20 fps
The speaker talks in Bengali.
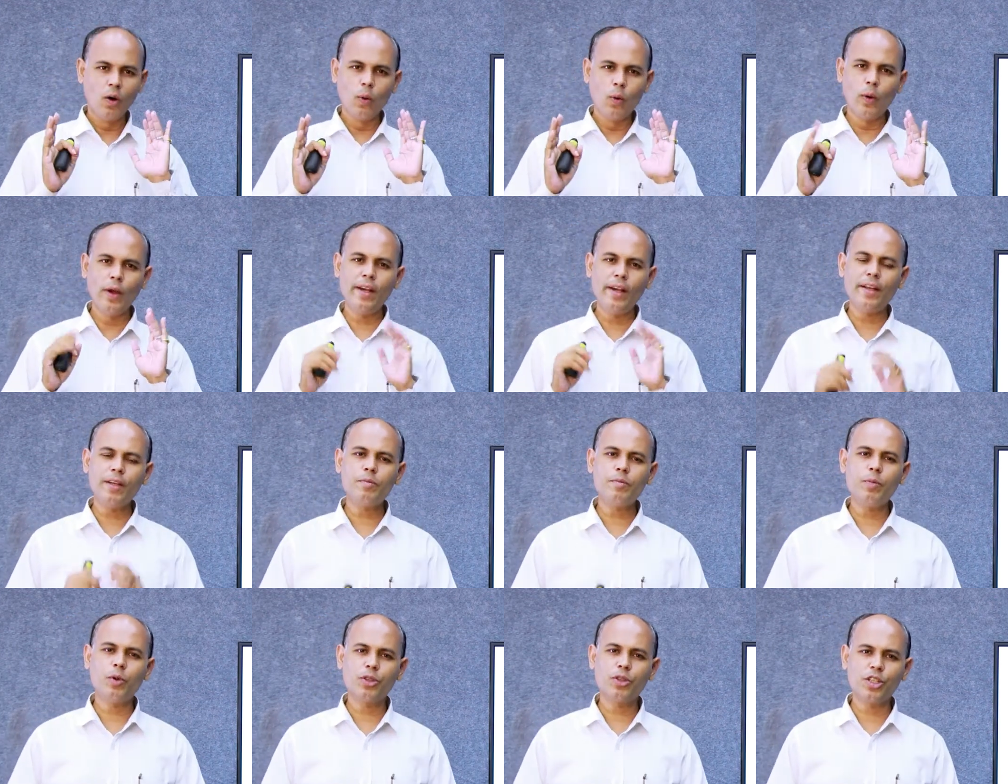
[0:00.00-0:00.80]
ওয়েল্ডিং
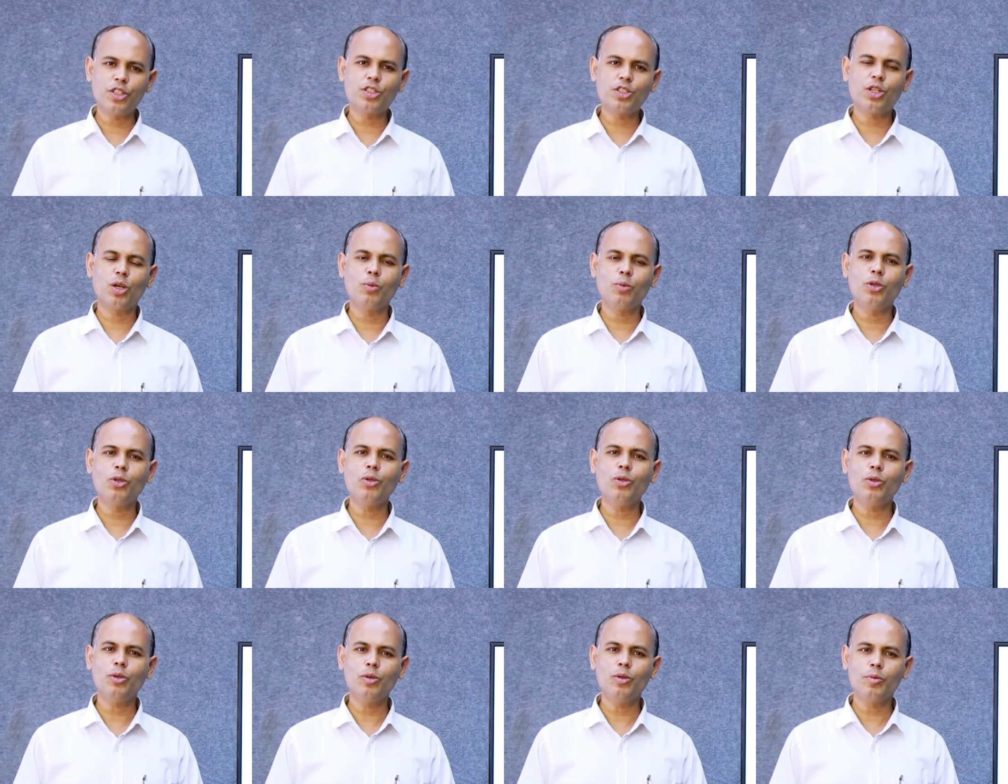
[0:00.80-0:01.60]
প্রতীকসমূহ
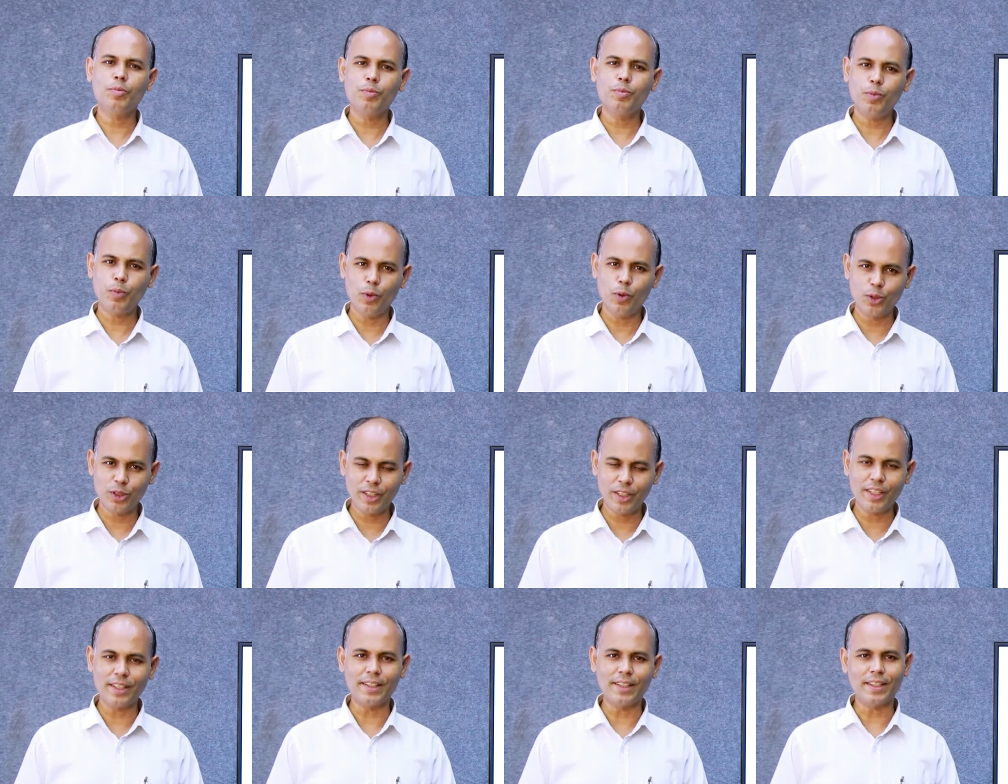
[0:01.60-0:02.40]

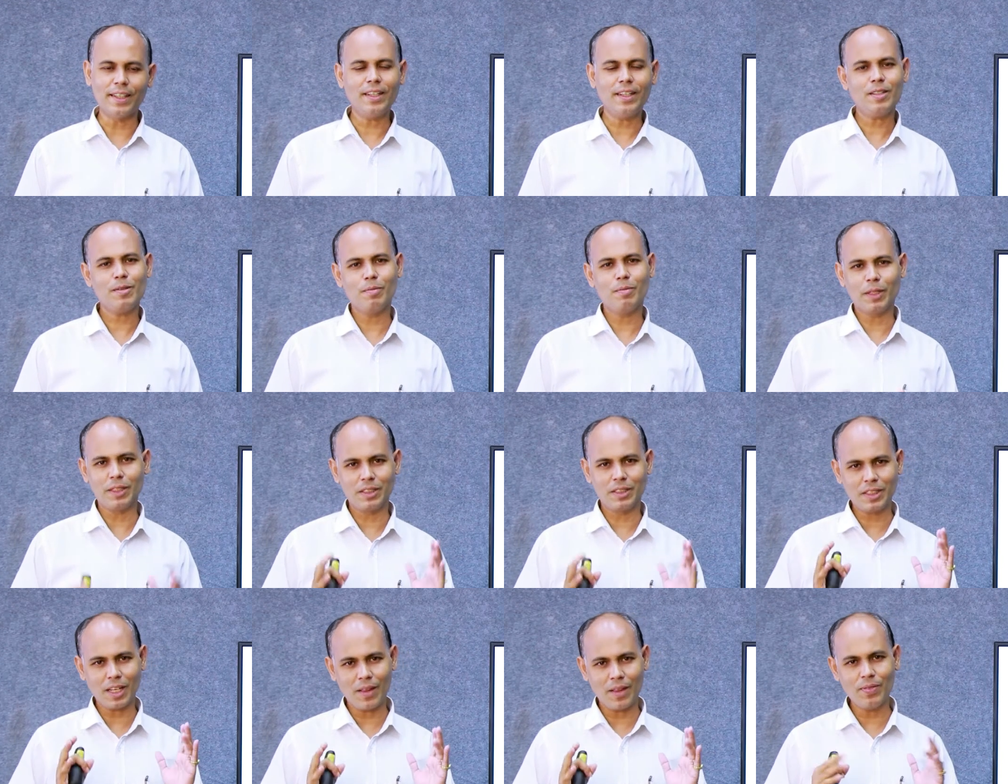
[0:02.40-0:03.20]
পড়তে গিয়ে বা
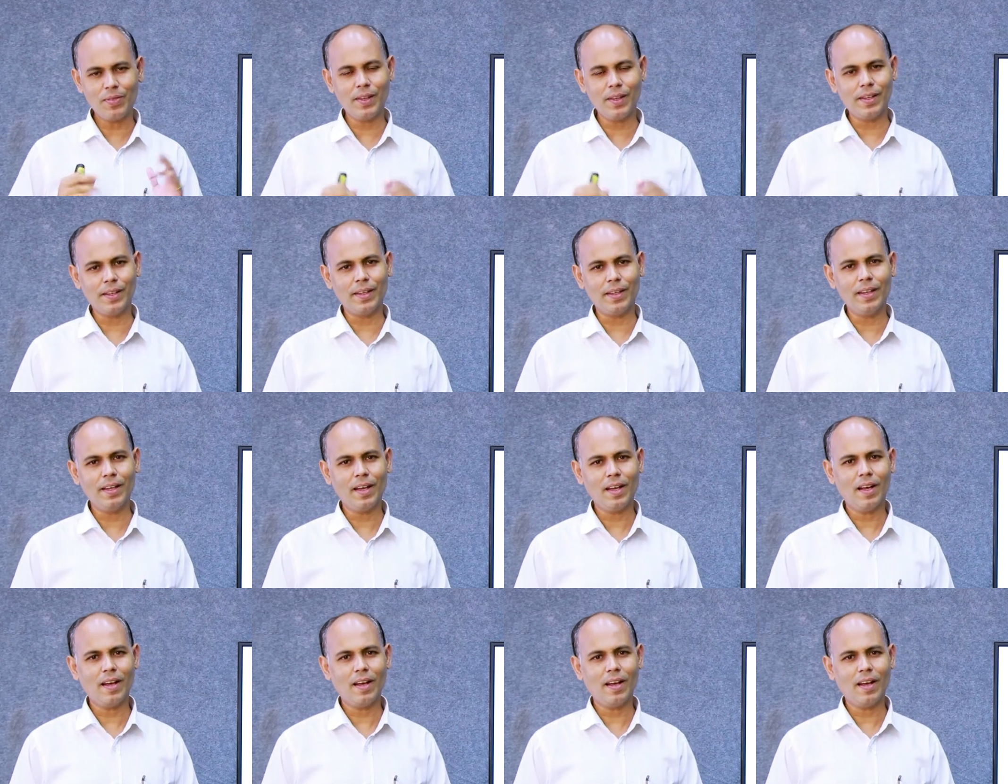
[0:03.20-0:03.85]
জানতে গিয়ে